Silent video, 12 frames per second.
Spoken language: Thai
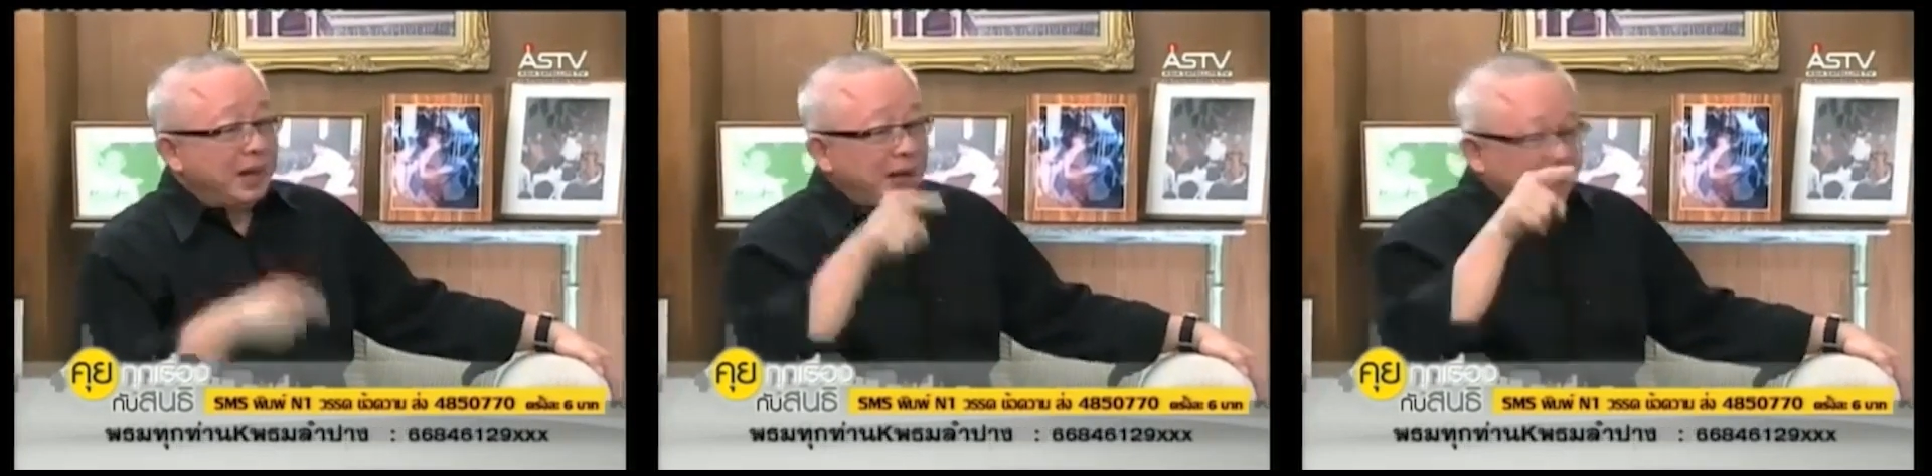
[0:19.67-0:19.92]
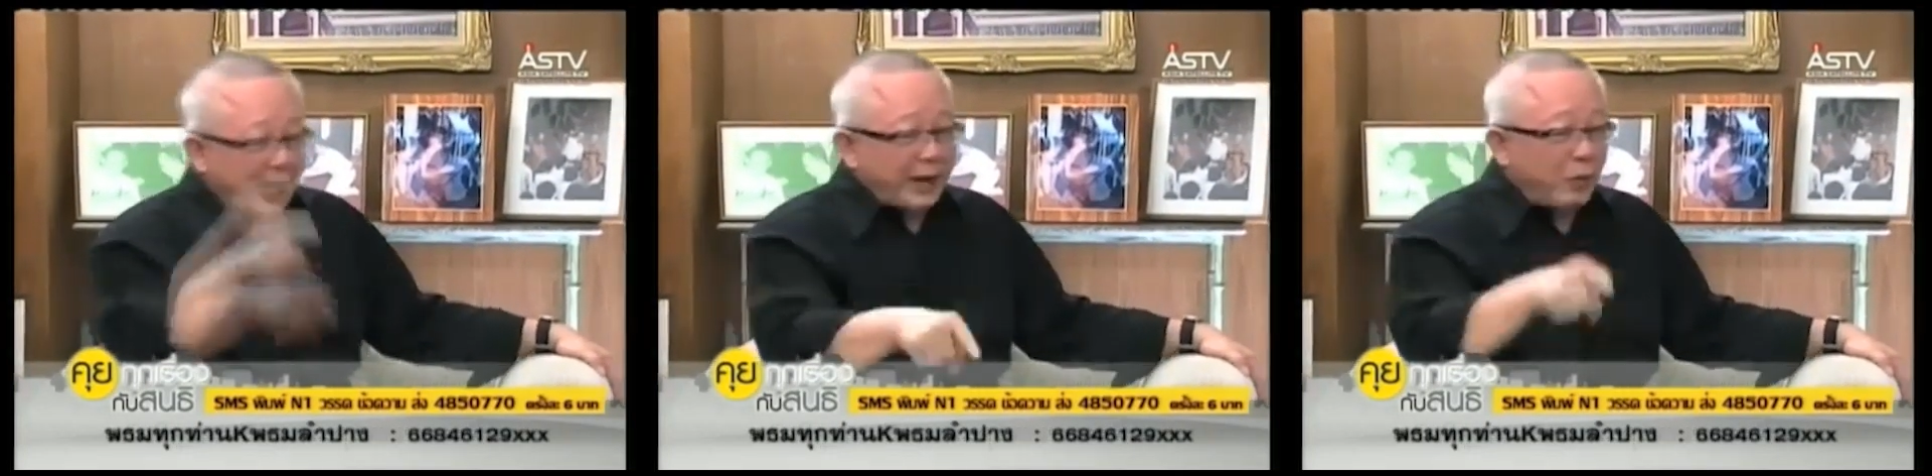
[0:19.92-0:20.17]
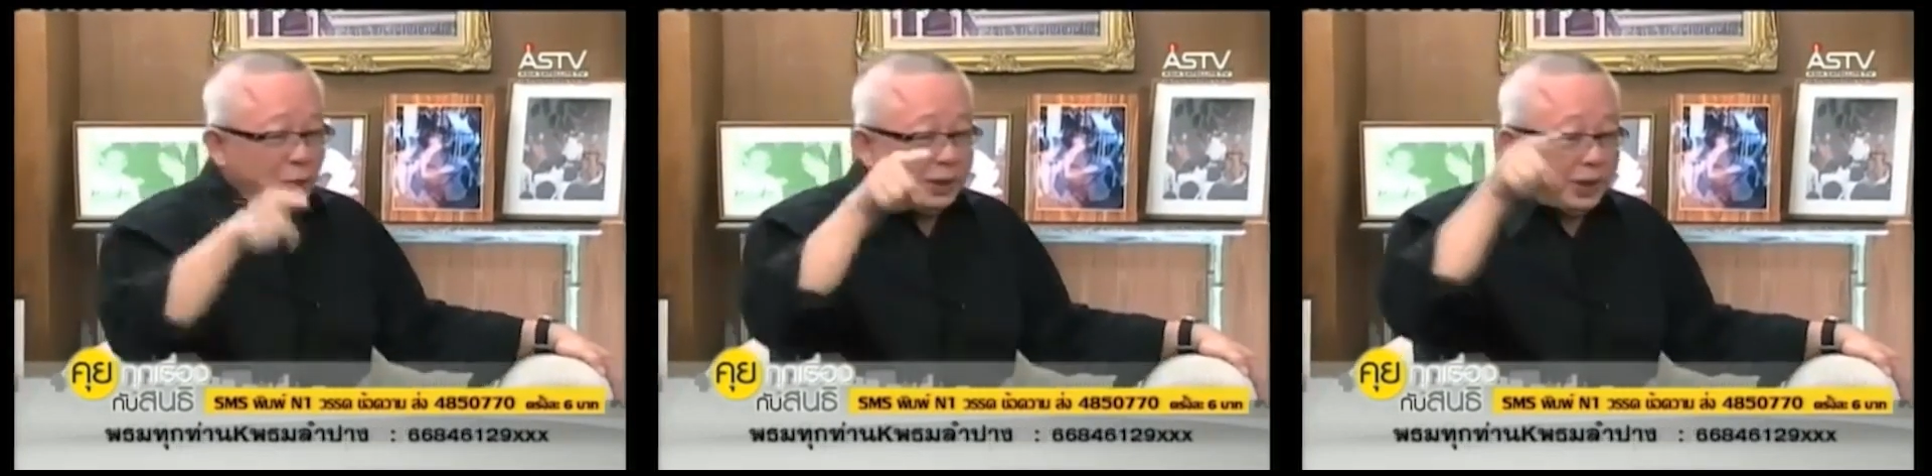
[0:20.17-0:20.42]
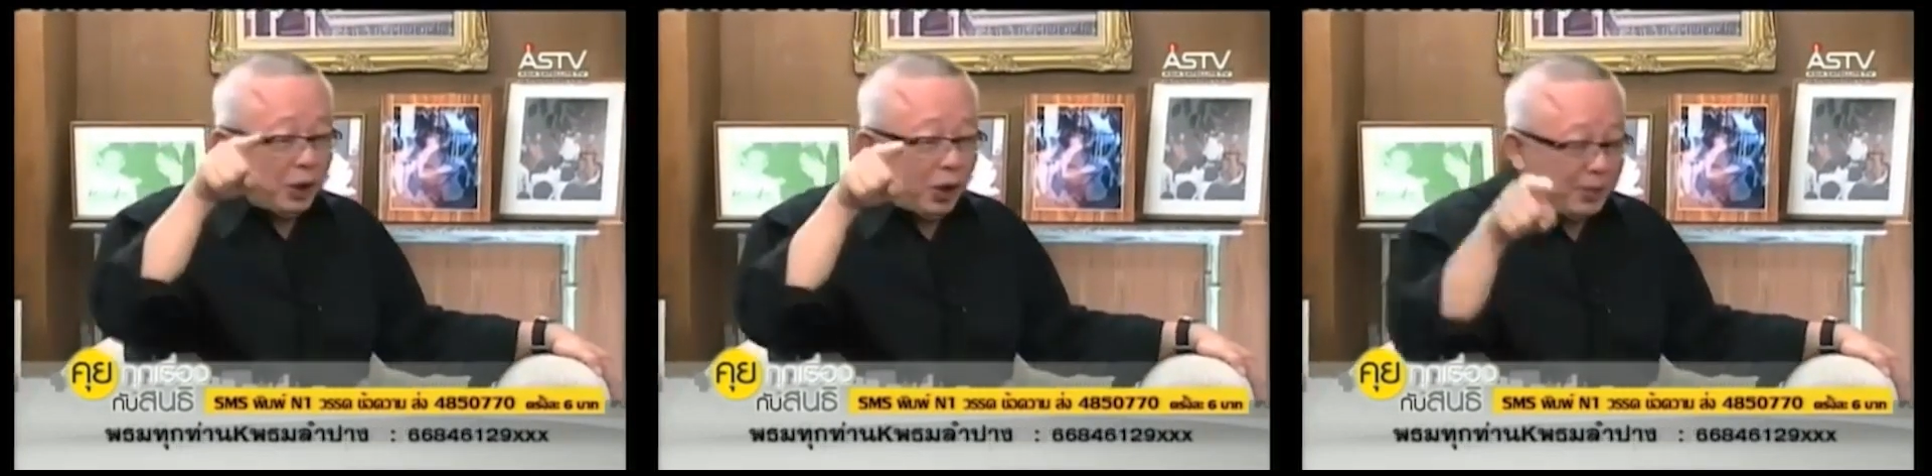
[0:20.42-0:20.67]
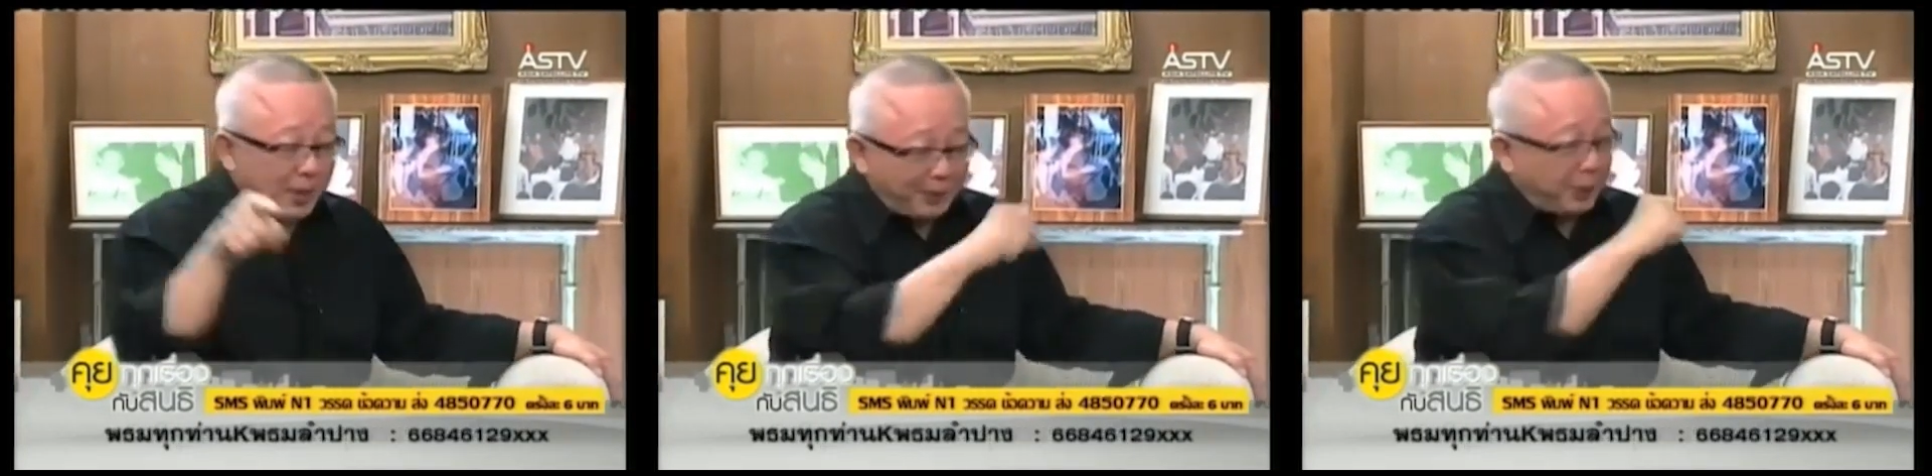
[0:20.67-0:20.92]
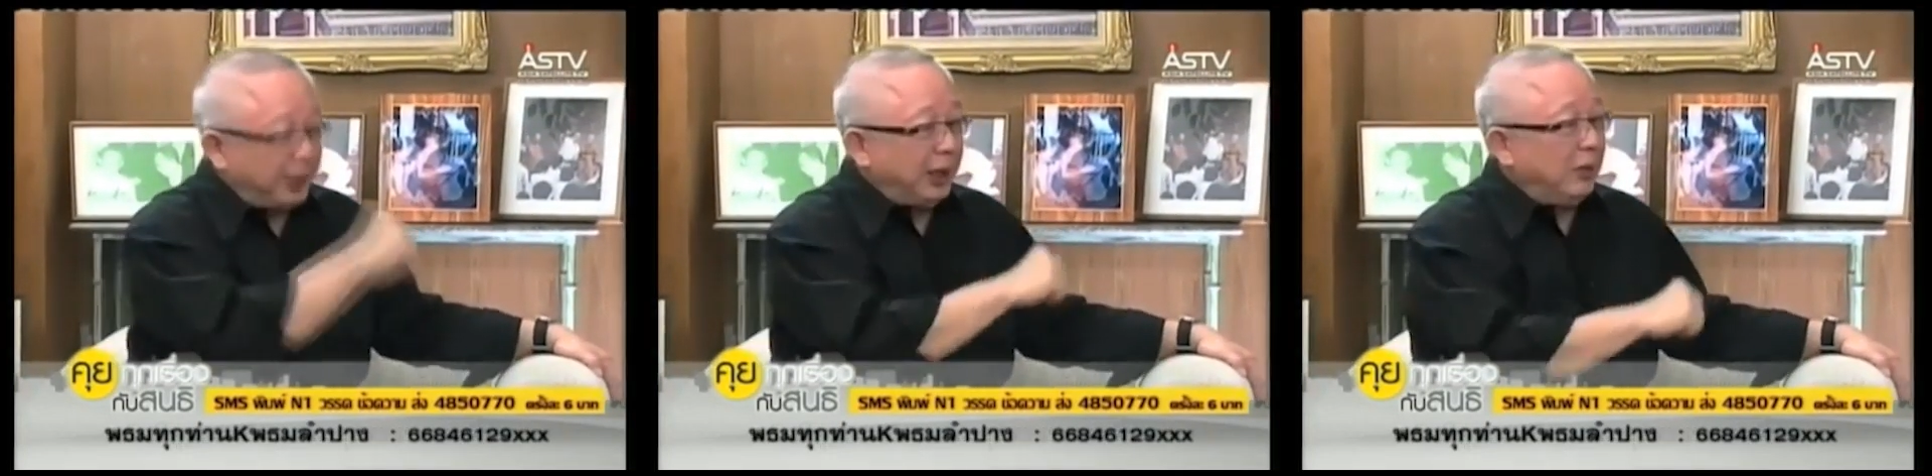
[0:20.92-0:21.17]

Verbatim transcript: เมื่อไหร่คุณจะยอมรับ